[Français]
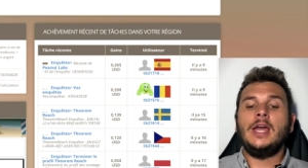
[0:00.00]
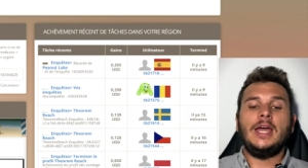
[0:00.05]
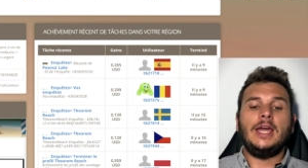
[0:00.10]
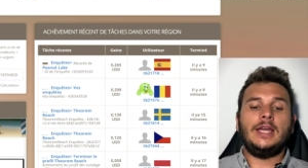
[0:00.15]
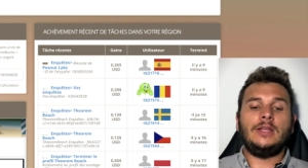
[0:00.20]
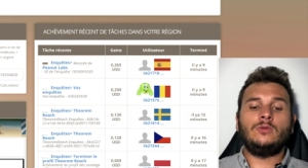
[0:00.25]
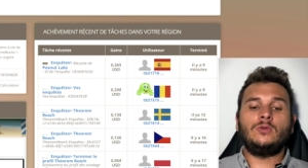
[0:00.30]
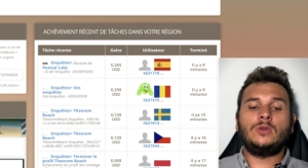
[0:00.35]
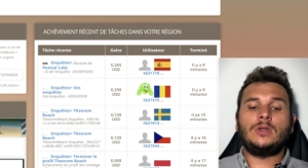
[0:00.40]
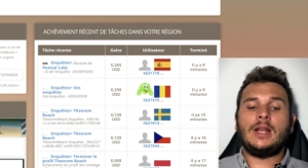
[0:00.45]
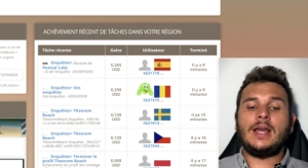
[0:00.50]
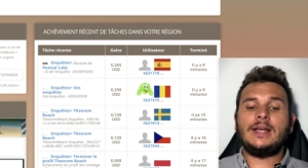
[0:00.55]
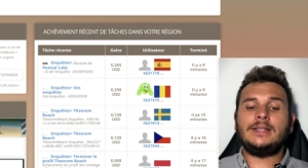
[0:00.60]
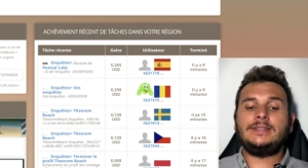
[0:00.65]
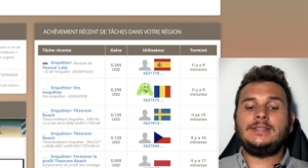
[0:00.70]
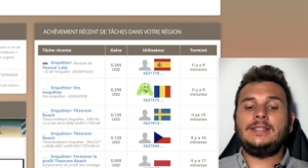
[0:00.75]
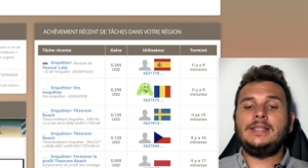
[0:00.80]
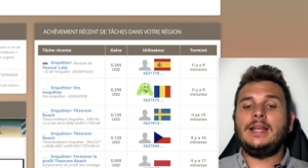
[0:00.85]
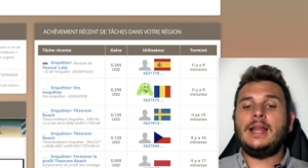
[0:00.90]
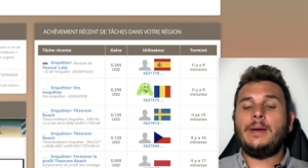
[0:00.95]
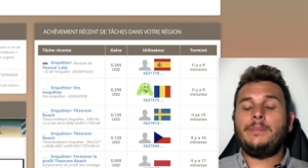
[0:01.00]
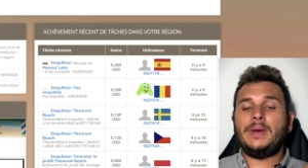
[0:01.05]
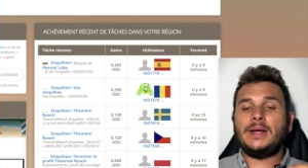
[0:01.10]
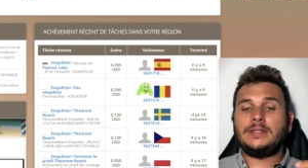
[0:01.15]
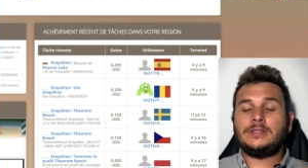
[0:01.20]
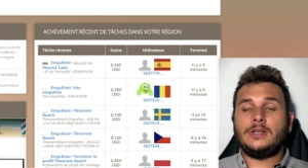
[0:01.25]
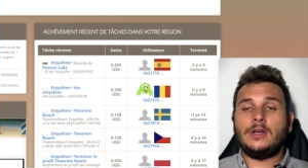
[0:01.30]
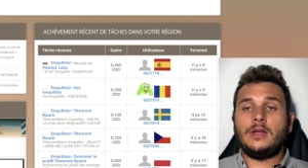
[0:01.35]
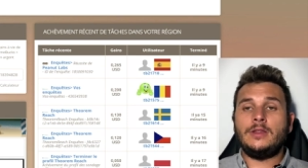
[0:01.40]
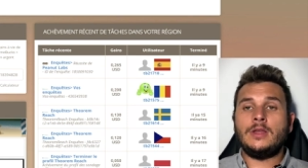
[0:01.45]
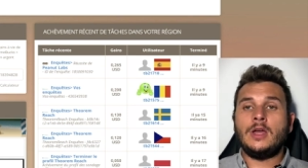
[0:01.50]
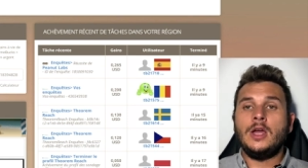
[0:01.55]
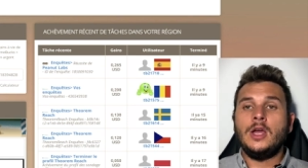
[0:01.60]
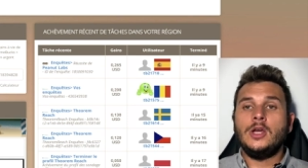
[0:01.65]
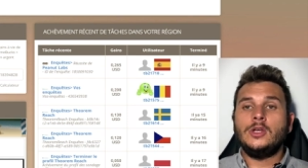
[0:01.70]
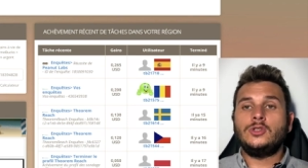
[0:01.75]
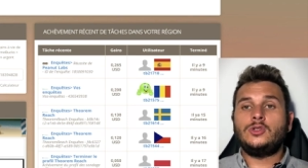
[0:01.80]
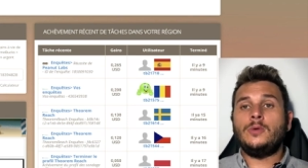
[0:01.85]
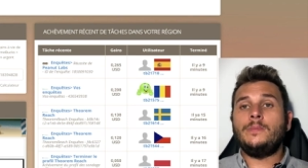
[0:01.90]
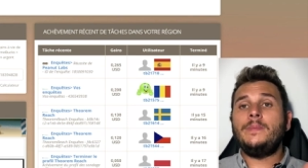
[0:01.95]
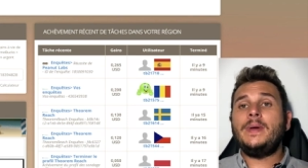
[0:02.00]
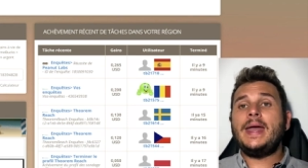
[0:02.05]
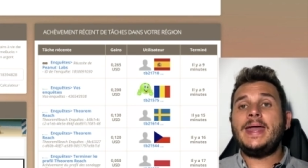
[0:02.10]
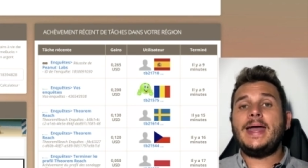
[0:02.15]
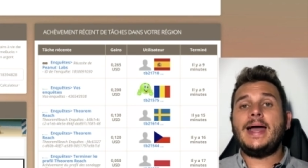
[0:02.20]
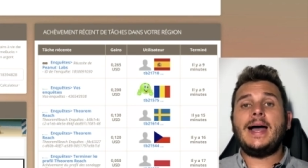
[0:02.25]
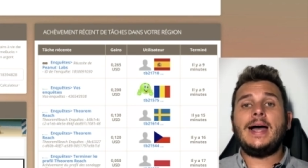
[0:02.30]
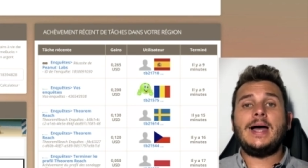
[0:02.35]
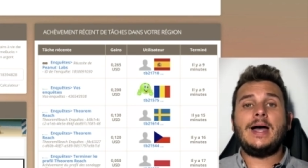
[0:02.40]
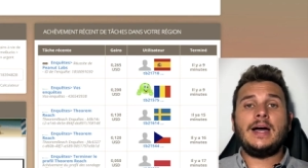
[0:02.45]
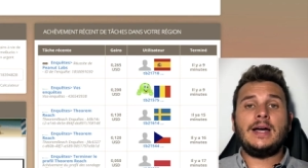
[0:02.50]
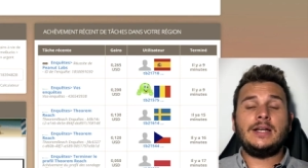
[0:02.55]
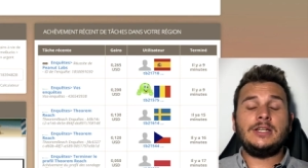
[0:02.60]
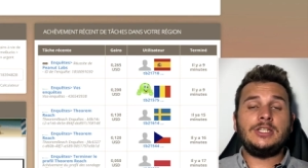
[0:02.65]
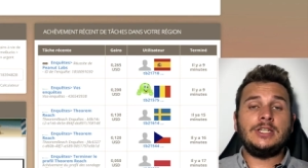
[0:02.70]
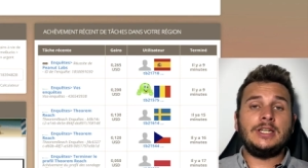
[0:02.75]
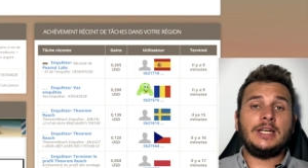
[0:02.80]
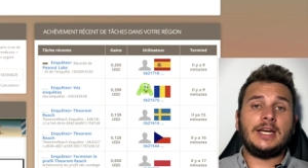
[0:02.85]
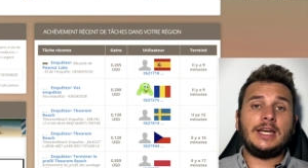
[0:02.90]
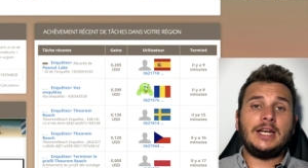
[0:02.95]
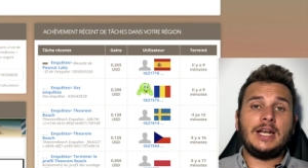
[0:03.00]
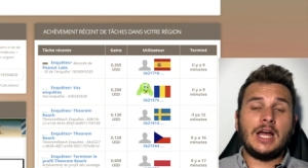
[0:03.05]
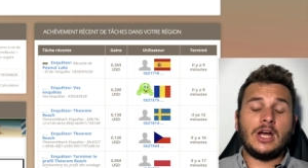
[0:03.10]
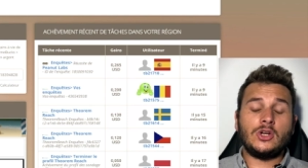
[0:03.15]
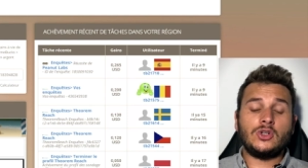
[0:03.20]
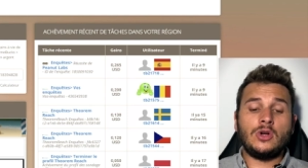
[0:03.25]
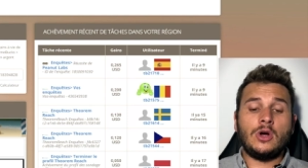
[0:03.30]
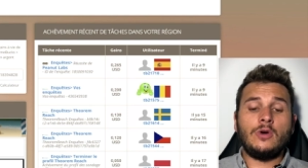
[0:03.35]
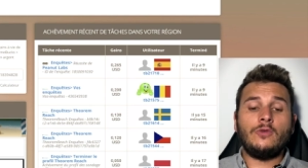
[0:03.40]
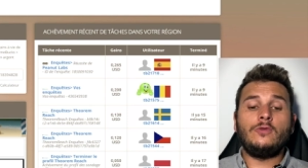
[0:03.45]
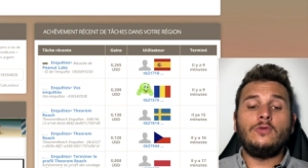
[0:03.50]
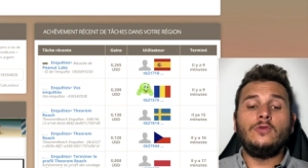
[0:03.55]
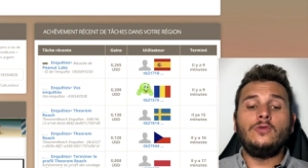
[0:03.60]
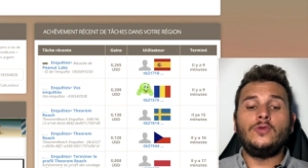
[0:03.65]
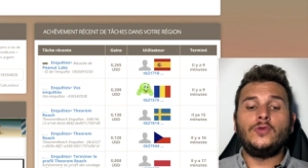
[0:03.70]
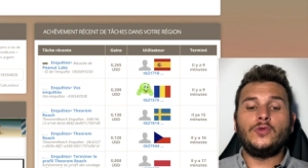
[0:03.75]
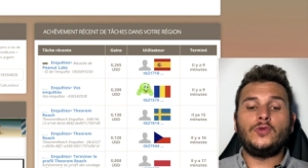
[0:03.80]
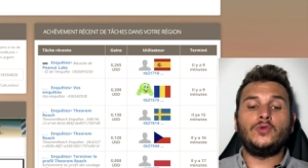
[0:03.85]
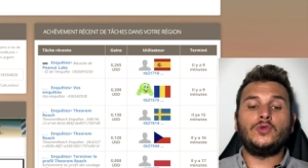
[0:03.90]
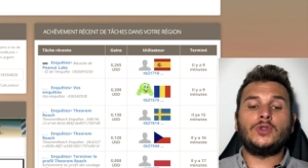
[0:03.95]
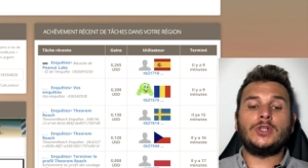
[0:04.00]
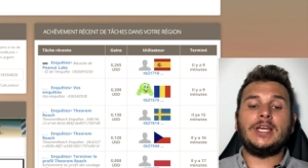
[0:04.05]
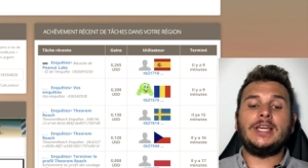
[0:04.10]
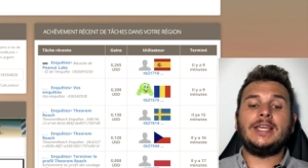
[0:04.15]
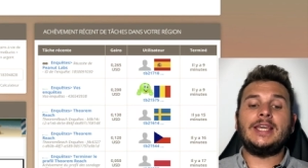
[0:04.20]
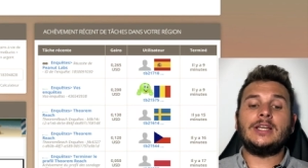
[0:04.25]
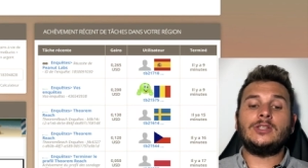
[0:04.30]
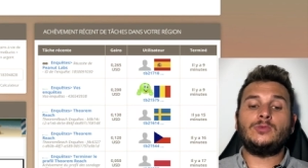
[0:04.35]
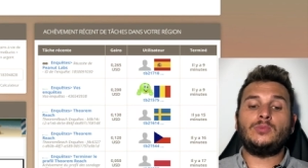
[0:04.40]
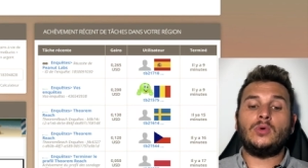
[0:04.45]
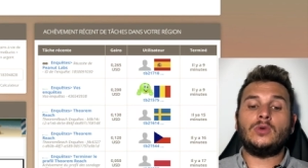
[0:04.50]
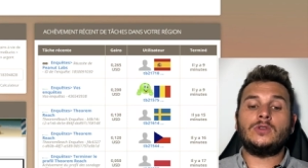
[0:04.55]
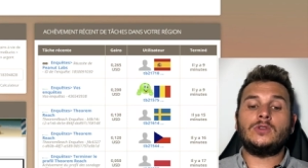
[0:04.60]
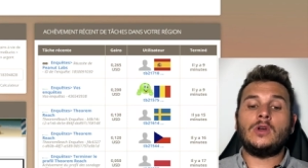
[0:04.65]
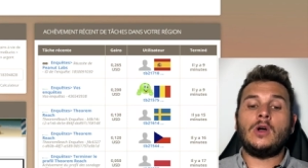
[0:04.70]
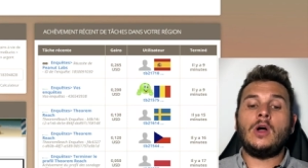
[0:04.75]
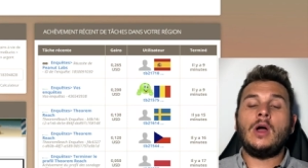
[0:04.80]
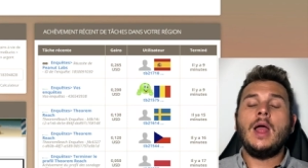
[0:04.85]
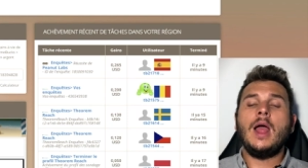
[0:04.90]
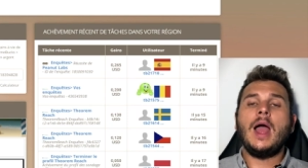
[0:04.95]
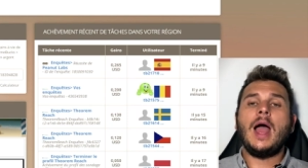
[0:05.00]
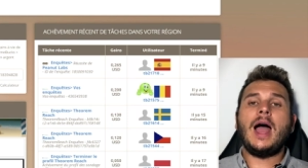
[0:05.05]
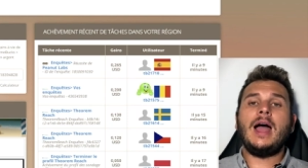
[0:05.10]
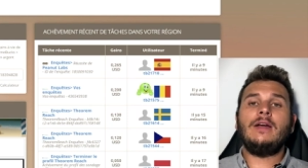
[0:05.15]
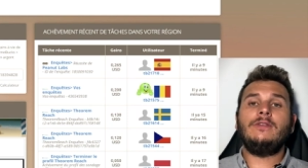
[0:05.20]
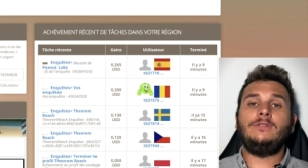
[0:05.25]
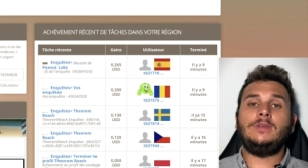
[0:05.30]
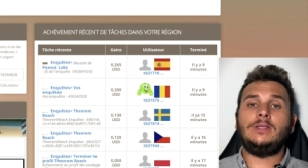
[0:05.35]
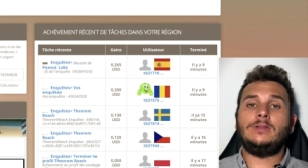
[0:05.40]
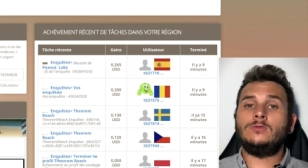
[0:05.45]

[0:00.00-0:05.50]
Et donc là, si la personne se met à générer de l'argent, vous vous toucherez 15% à vie.